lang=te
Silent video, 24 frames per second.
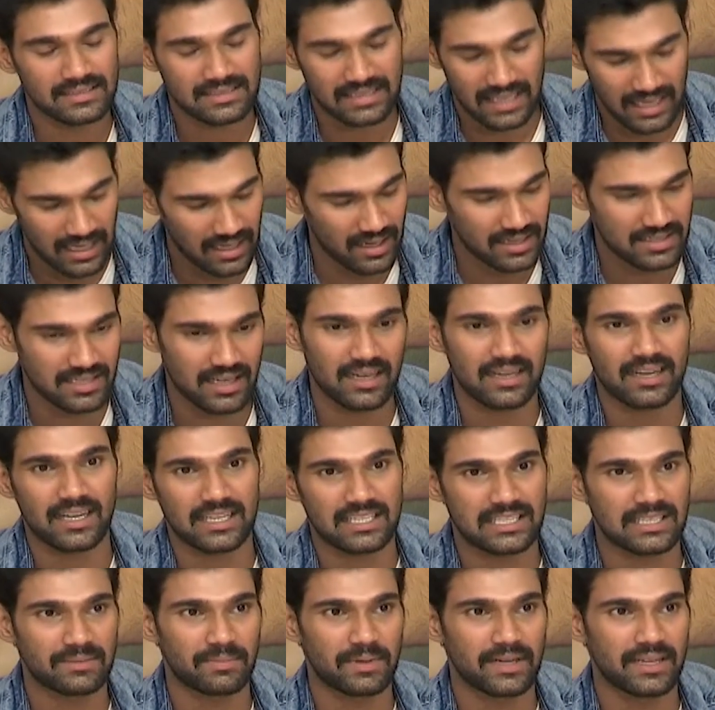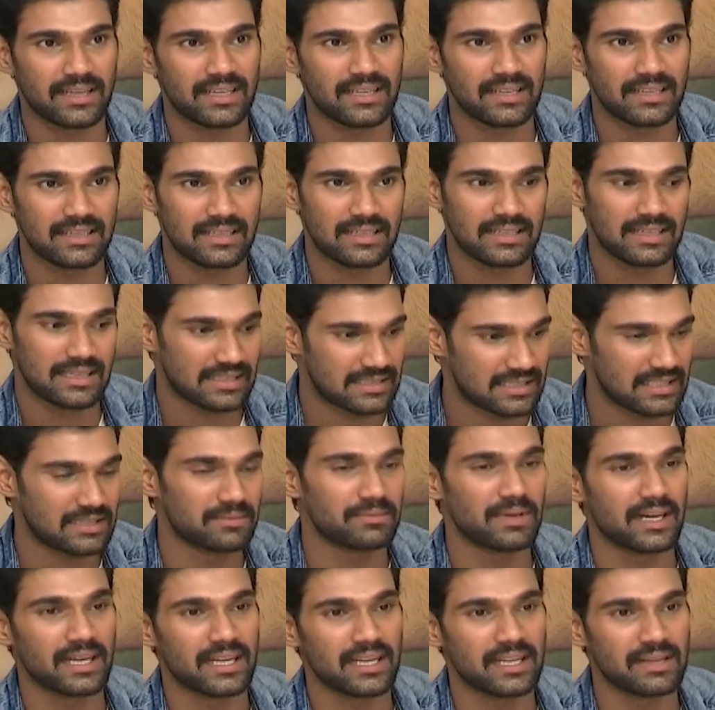చాలా చాలా కష్టపడి ఈ
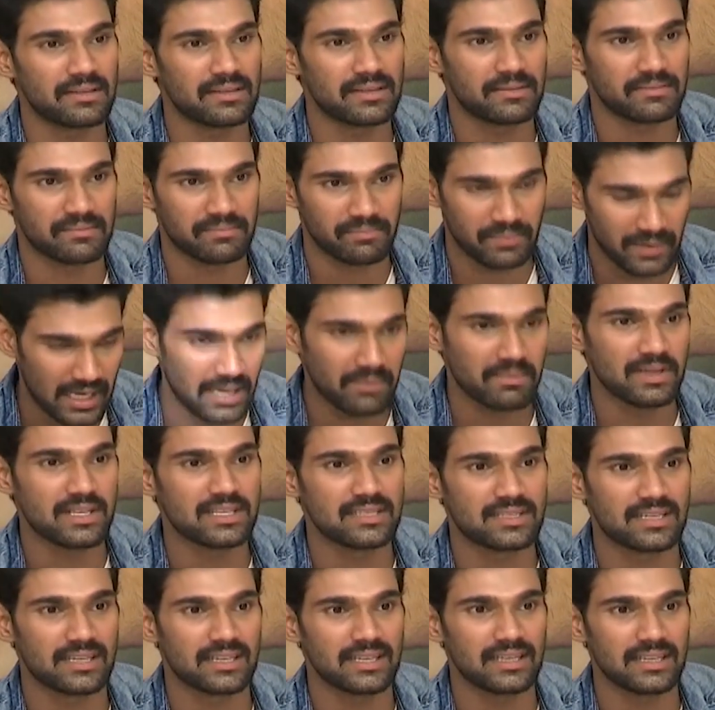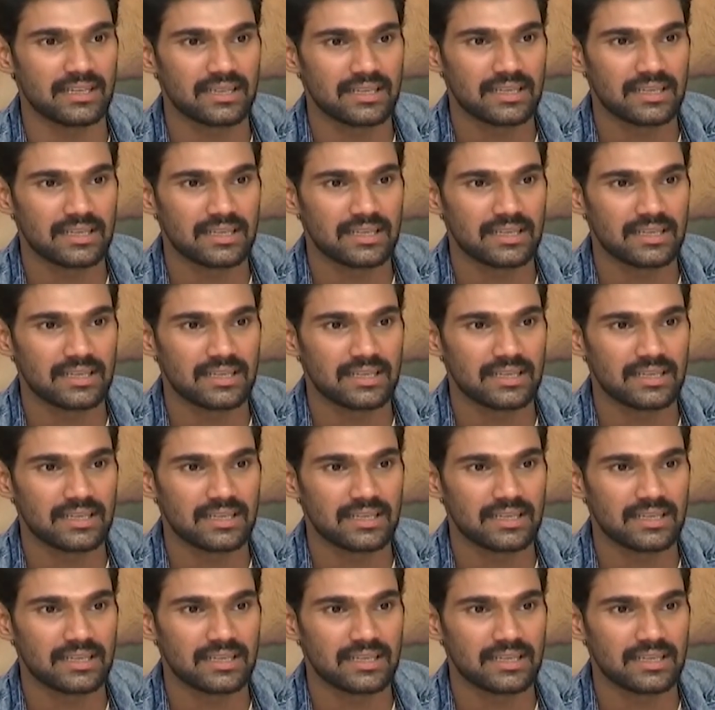సినిమాని ప్రేమించి